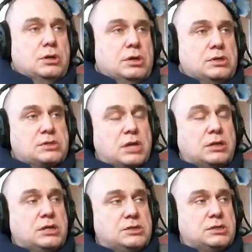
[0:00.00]

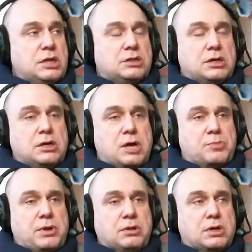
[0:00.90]
остальные сенаторы, как
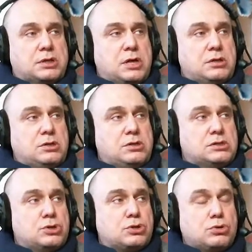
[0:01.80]
правило, когда они не
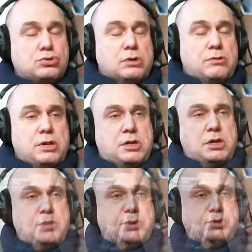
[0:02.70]
знают, что нужно говорить,
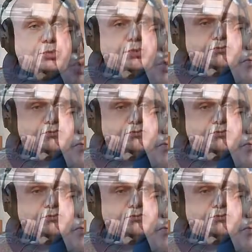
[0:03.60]
они потупя